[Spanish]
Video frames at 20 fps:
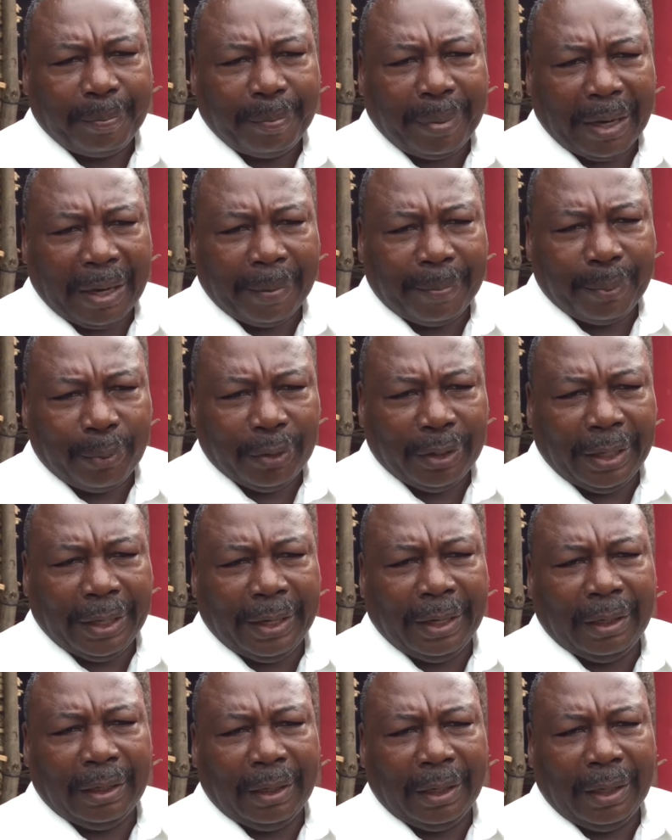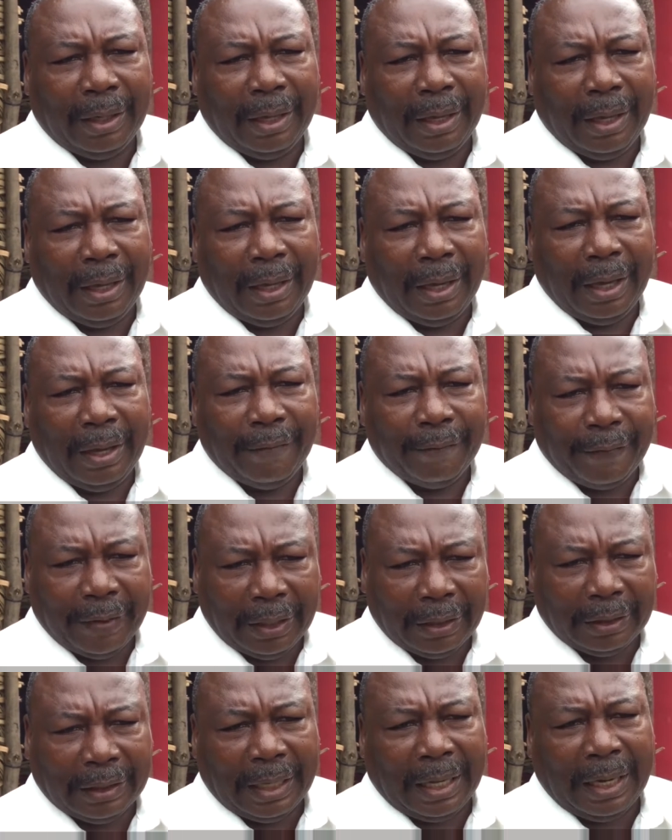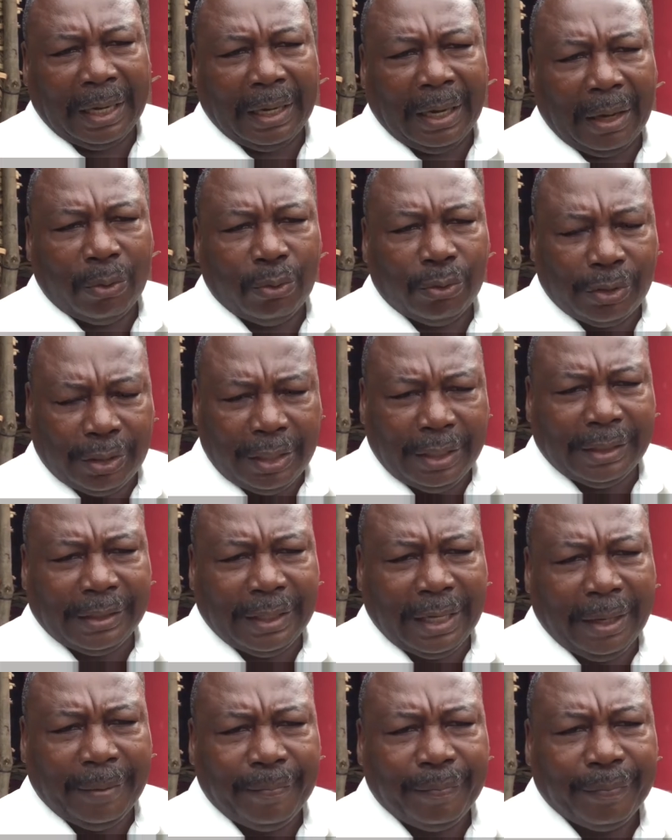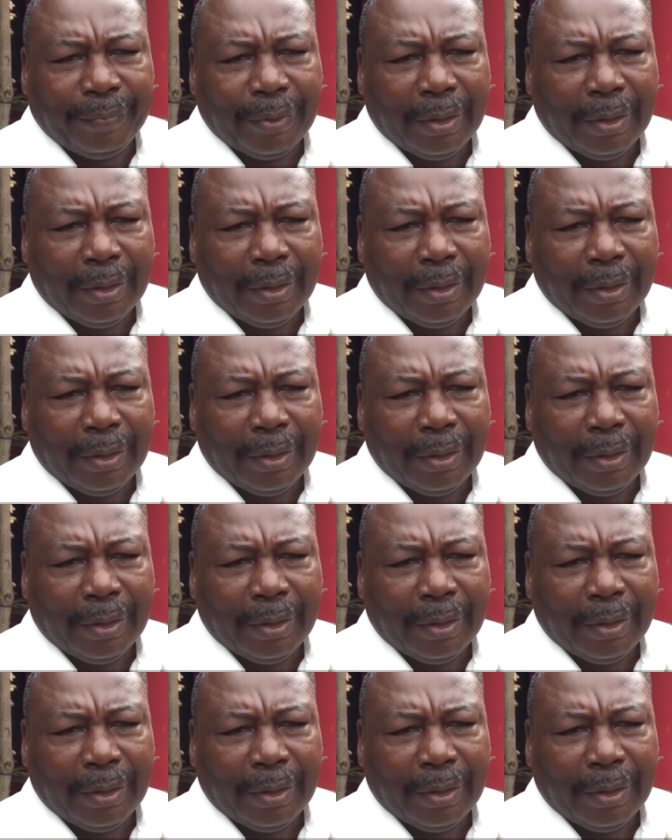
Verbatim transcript: para poder eh, enfrentar la justicia,